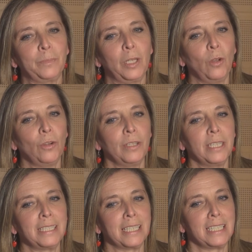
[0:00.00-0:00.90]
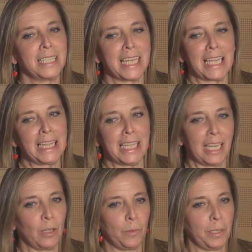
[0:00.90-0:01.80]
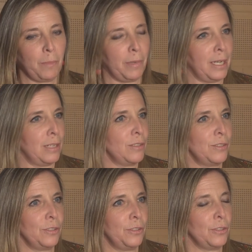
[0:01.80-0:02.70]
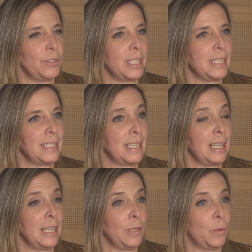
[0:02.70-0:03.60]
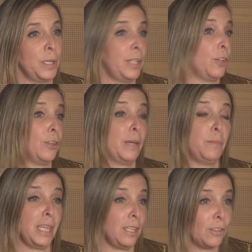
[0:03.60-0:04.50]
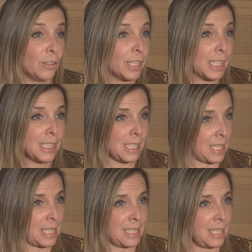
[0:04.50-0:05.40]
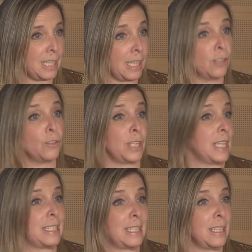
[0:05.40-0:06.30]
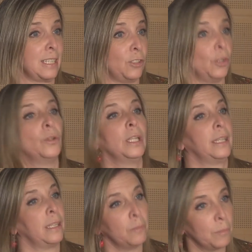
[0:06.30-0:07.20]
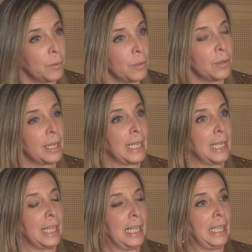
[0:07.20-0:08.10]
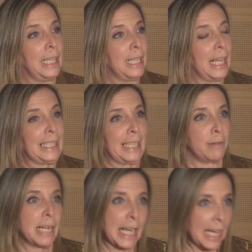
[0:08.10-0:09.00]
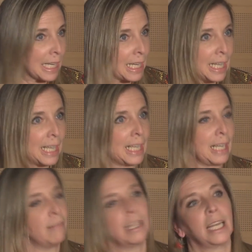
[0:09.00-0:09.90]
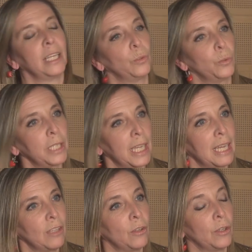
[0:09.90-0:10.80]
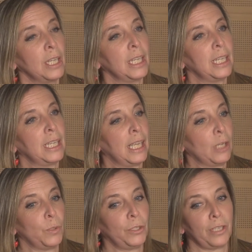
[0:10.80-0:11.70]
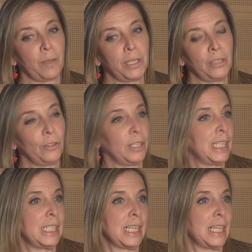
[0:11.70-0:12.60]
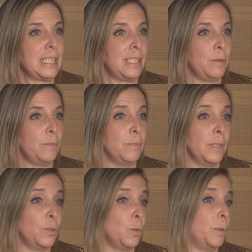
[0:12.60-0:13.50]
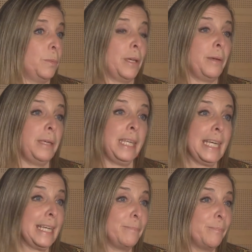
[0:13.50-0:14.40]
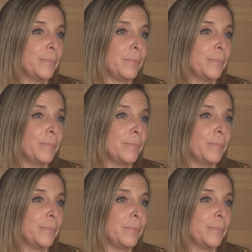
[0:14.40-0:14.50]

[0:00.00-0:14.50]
lo esencial de la obra para nosotros es el cuestionamiento que ella hace, que nos hace todo el tiempo al, trabajarla, al haberla estudiado, el cuestionamiento que ella hace de su propia vida,